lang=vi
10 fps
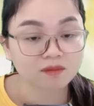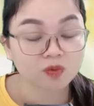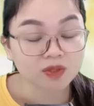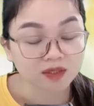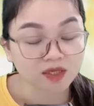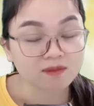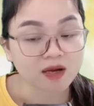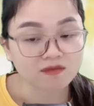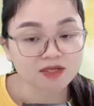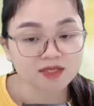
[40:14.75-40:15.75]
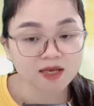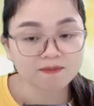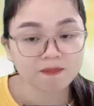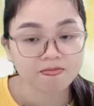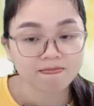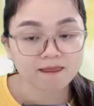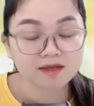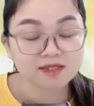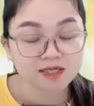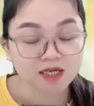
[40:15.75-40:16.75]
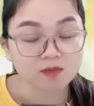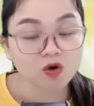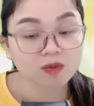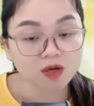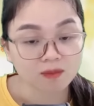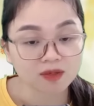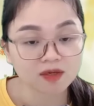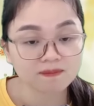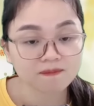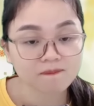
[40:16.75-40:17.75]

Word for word: Cô nhắn tin báo với sếp Xin nghỉ một hôm đi họp lớp